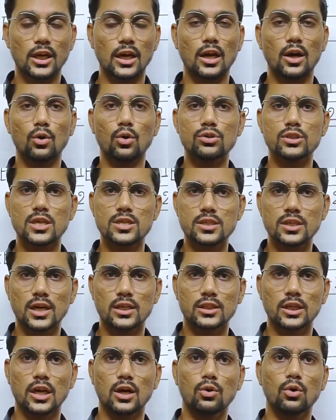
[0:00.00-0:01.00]
अलग हो
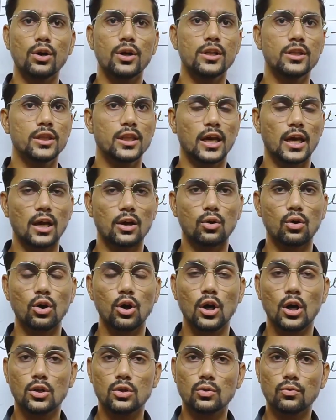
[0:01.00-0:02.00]
संस्कृत अलग हो हिंदी अलग हो
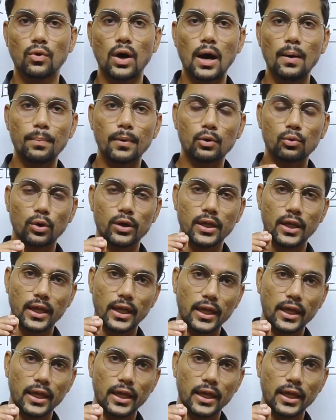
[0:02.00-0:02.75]
तो वहाँ पर कोई